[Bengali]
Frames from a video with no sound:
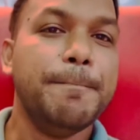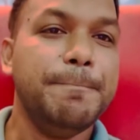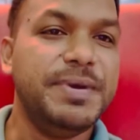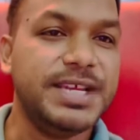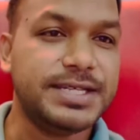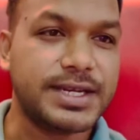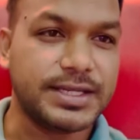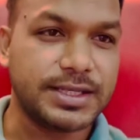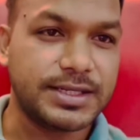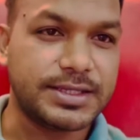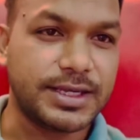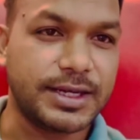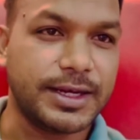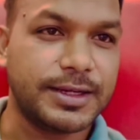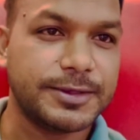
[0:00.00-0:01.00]
বিশ হাজার
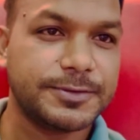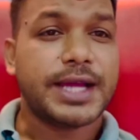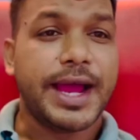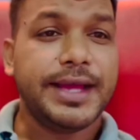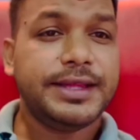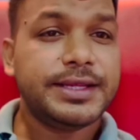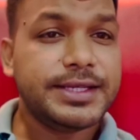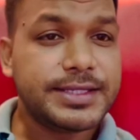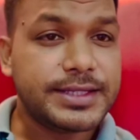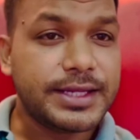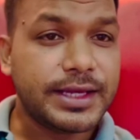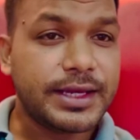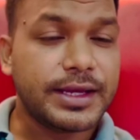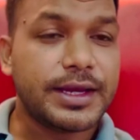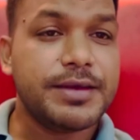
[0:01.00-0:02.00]
টাকা সাঁত্রিশ
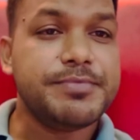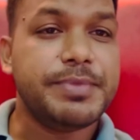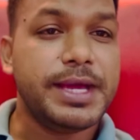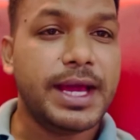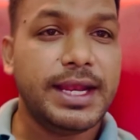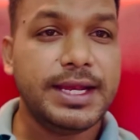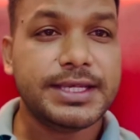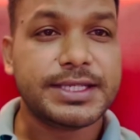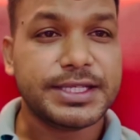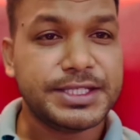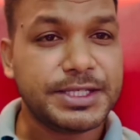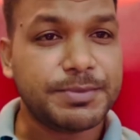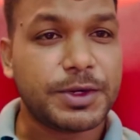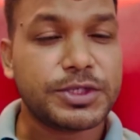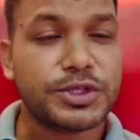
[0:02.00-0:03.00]
থেকে বিয়াল্লিশ
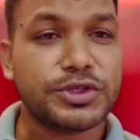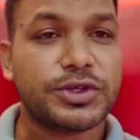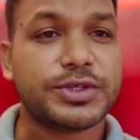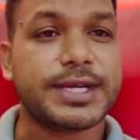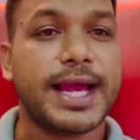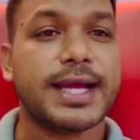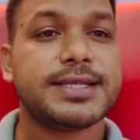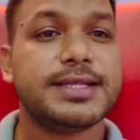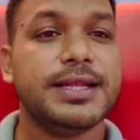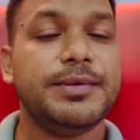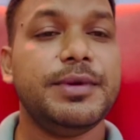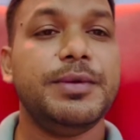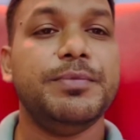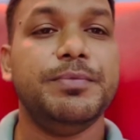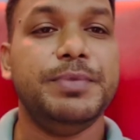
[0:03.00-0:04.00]
ইঞ্চি পর্যন্ত ট্যাক্স
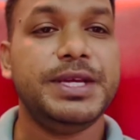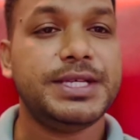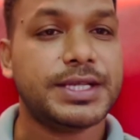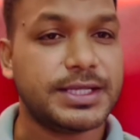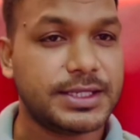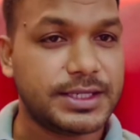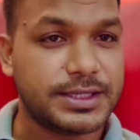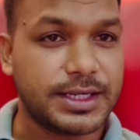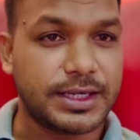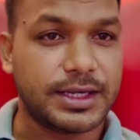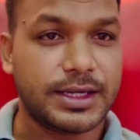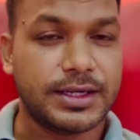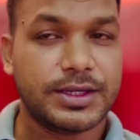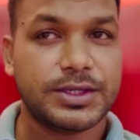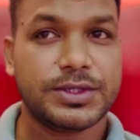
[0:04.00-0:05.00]
নেবে বিশ হাজার টাকা
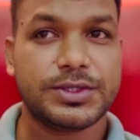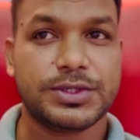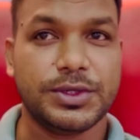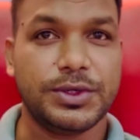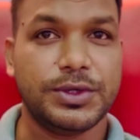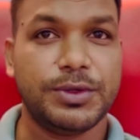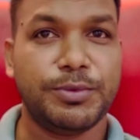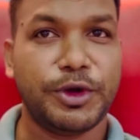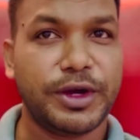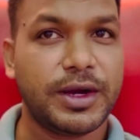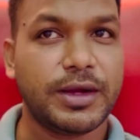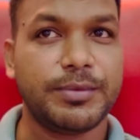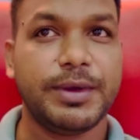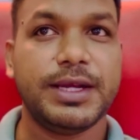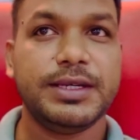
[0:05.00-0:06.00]
সো মনে
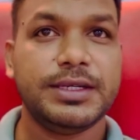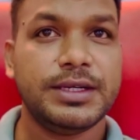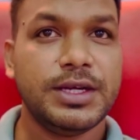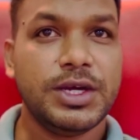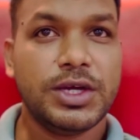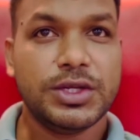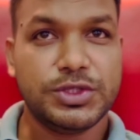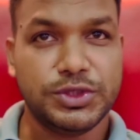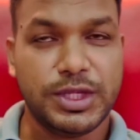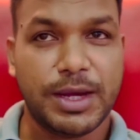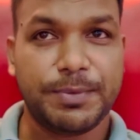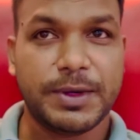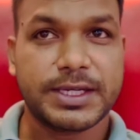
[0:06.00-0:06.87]
রাখবেন যদি আপনার